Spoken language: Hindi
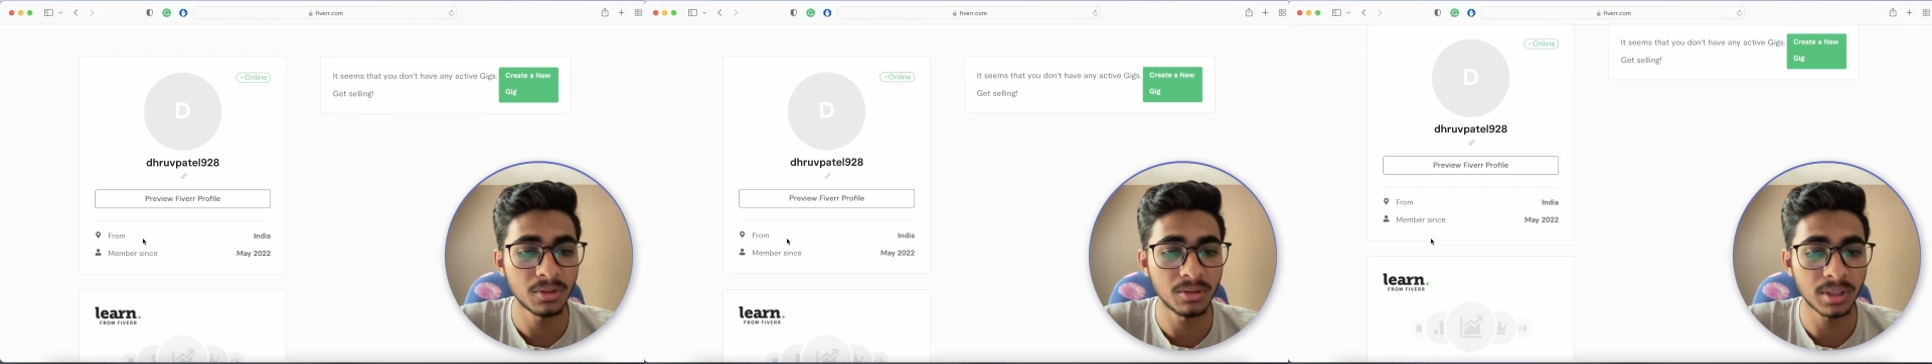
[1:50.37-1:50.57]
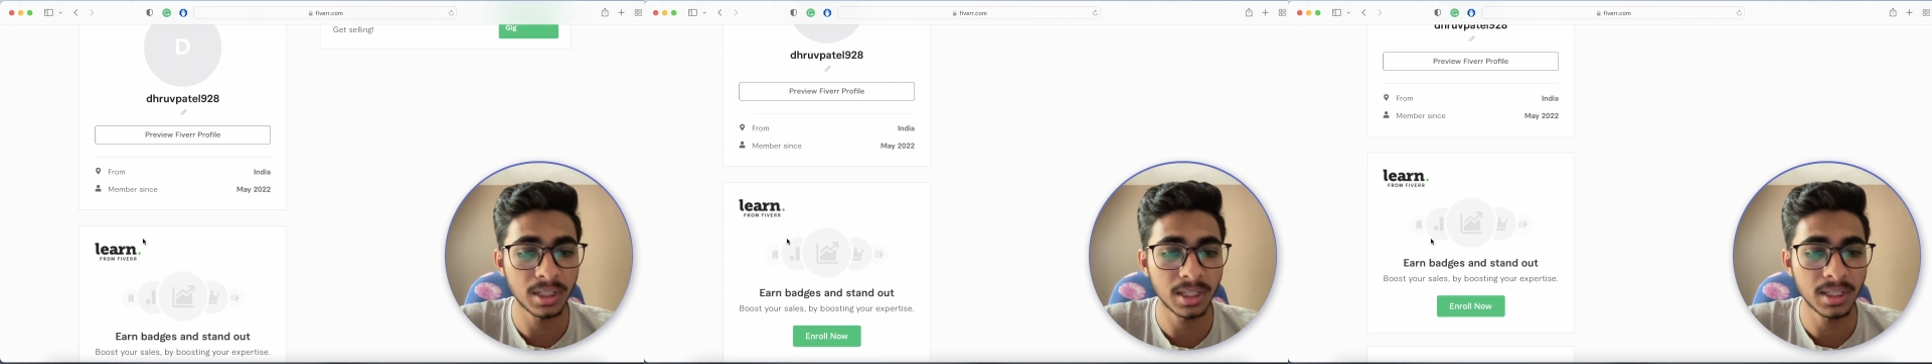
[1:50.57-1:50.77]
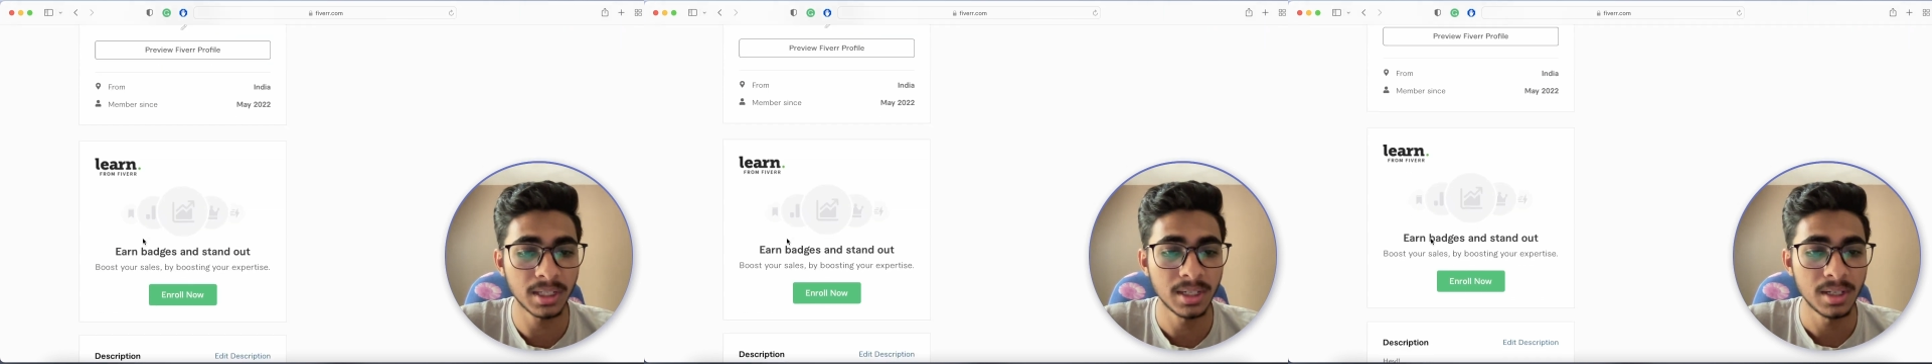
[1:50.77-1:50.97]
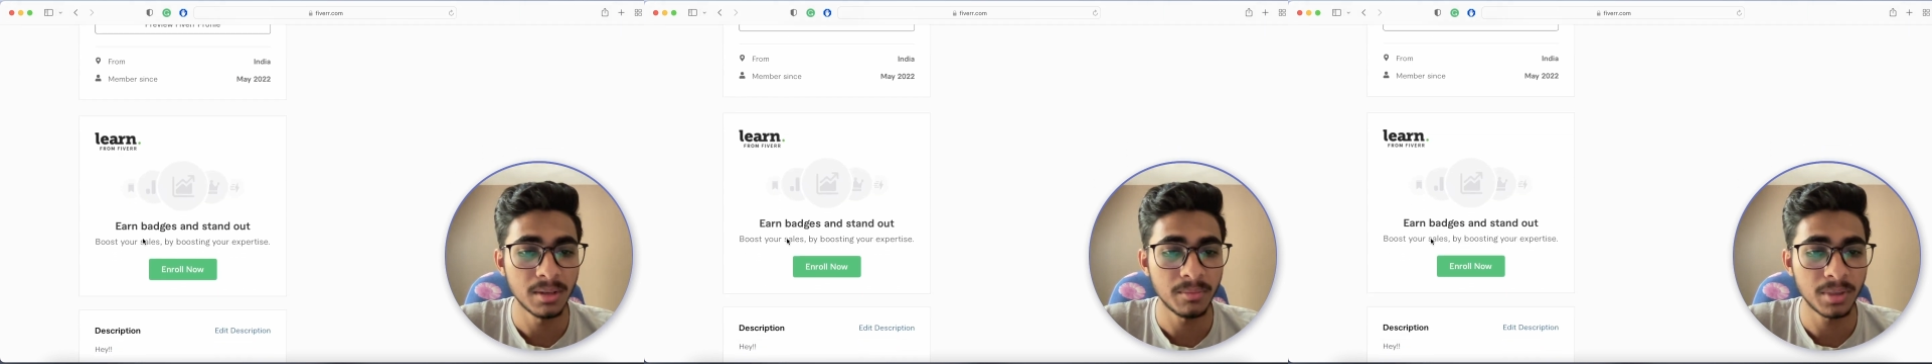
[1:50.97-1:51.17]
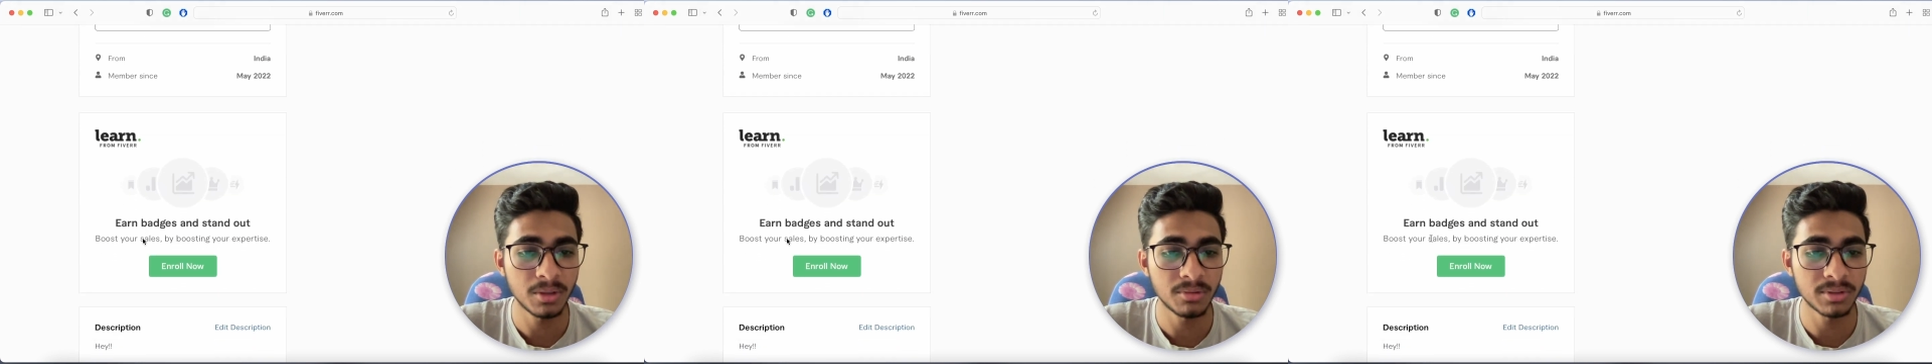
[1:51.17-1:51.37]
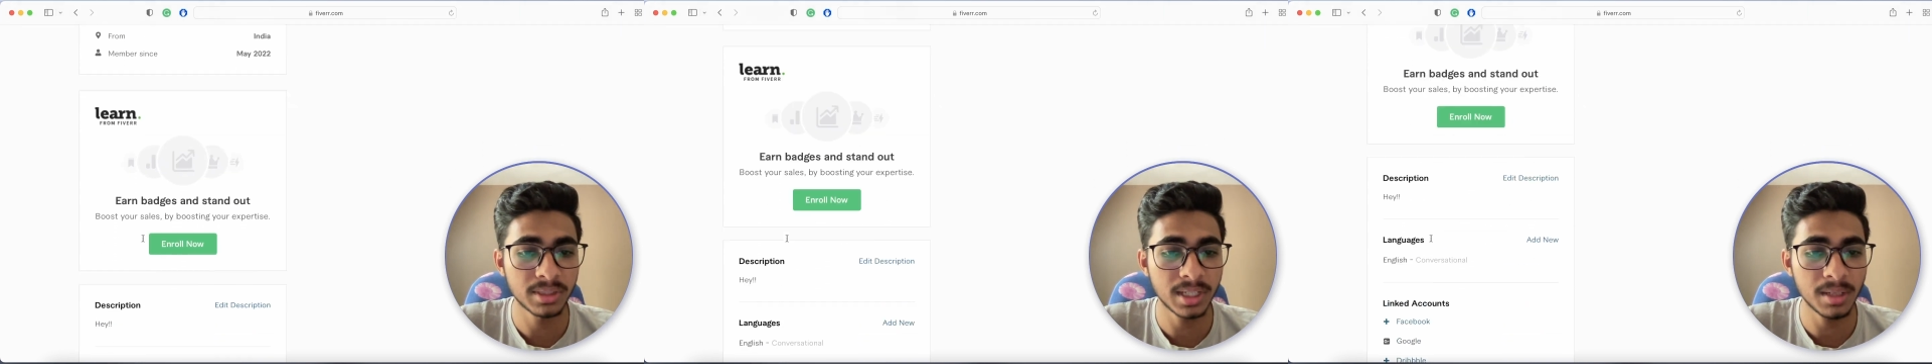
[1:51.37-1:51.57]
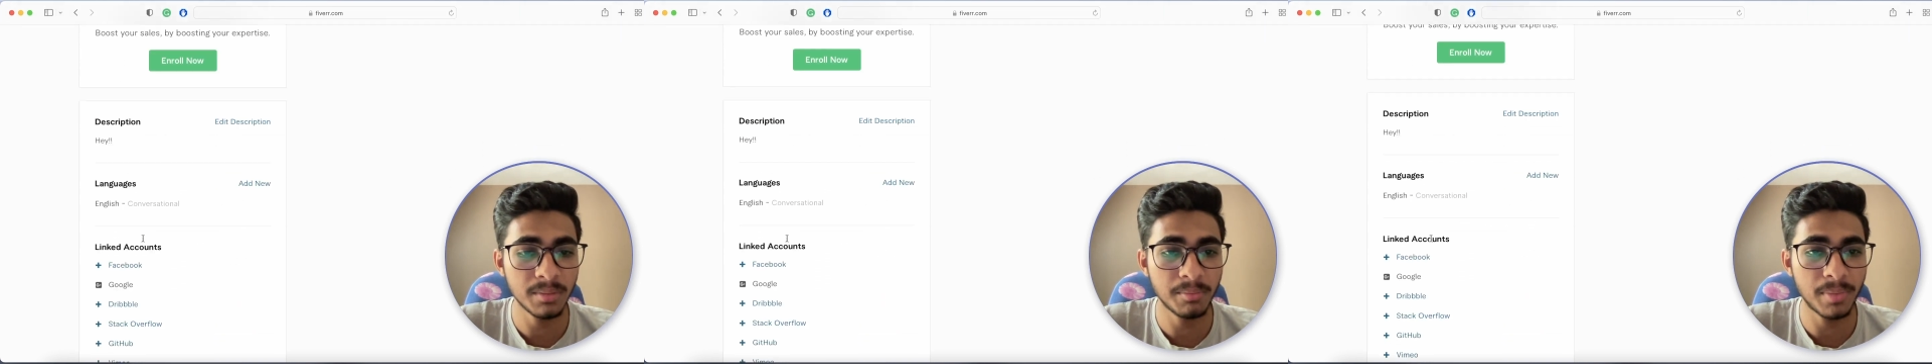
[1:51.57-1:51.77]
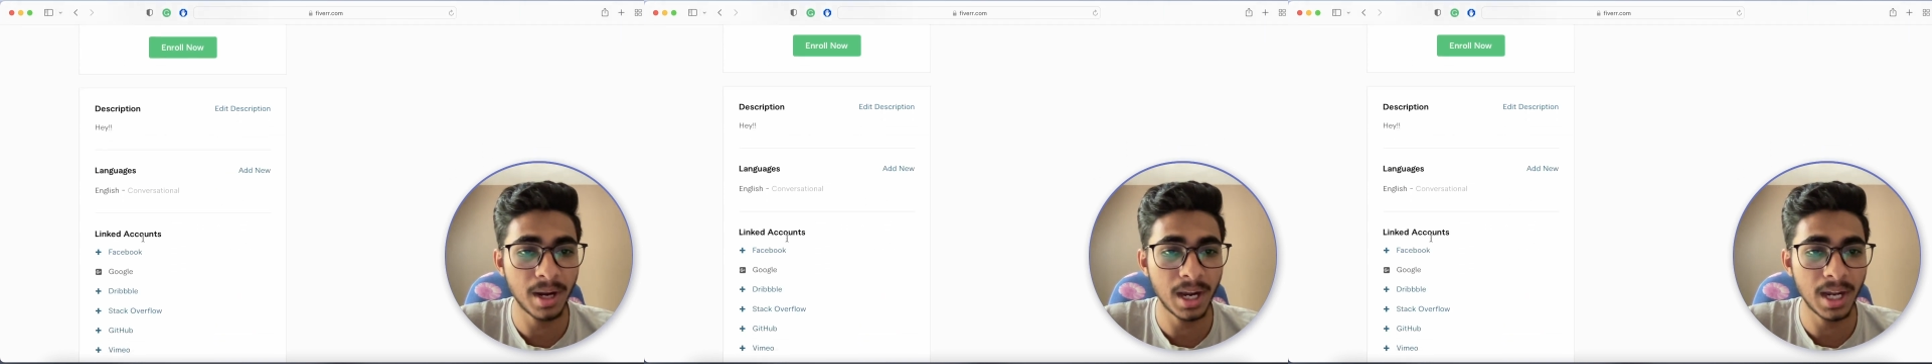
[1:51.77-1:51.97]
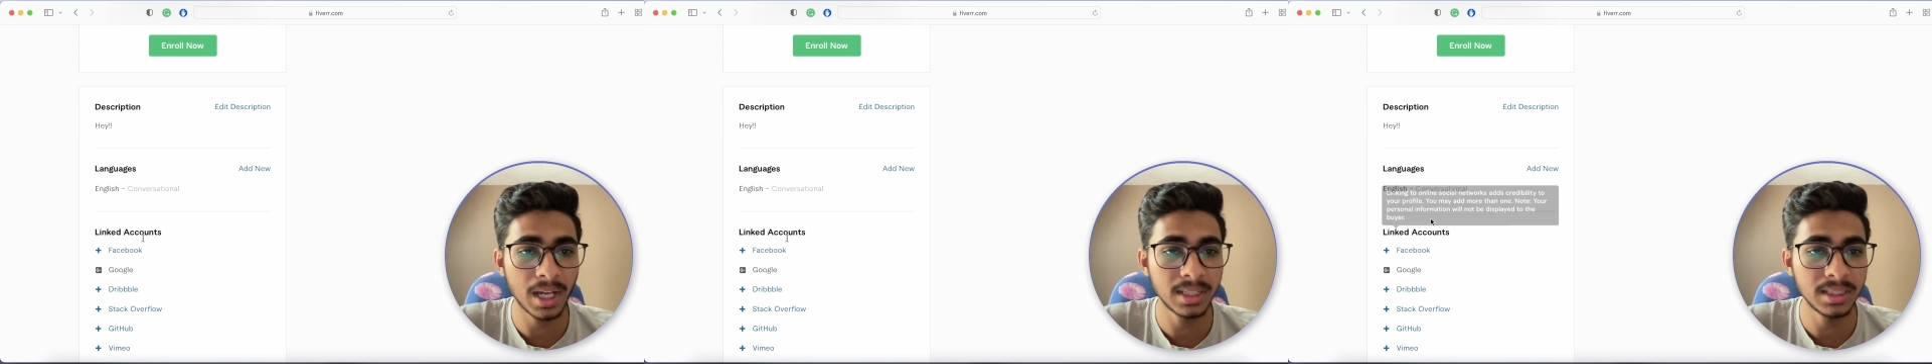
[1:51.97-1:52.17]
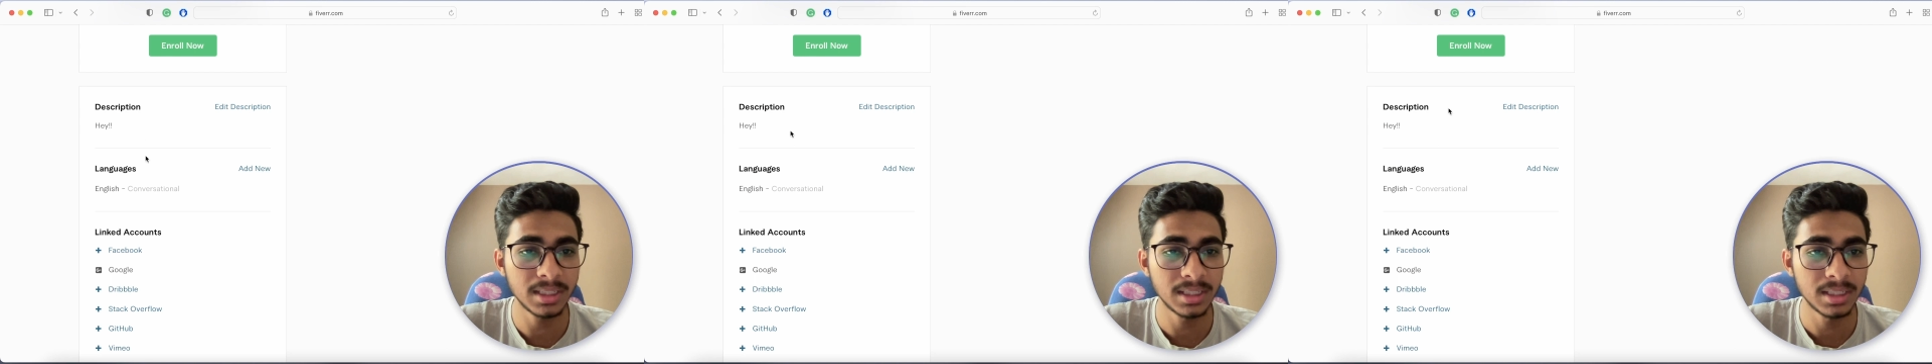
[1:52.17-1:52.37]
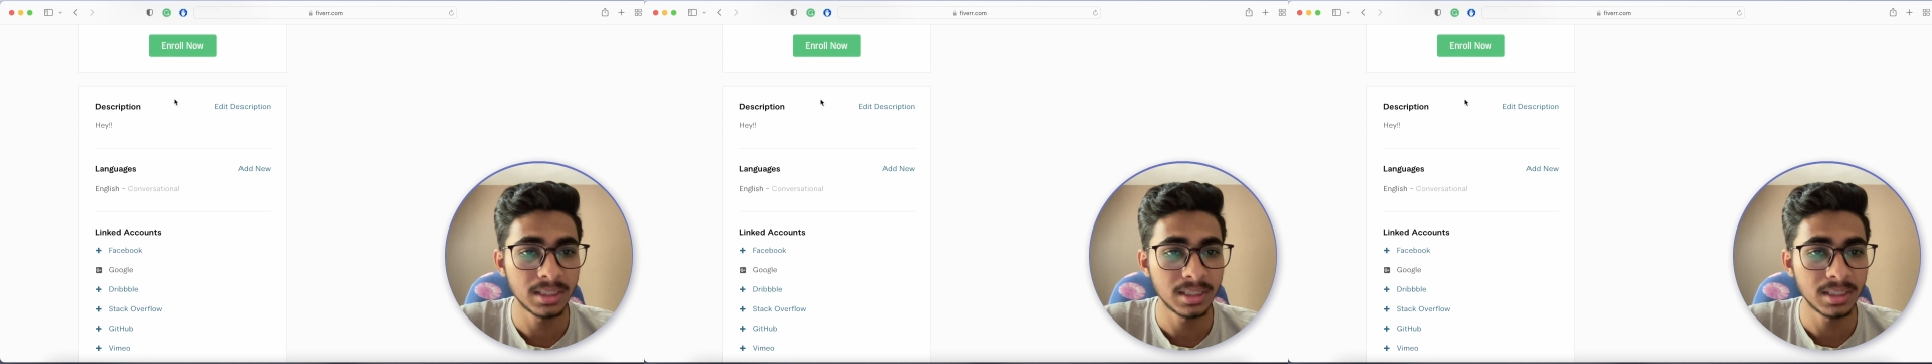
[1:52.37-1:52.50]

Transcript: ओके फिर उसके बाद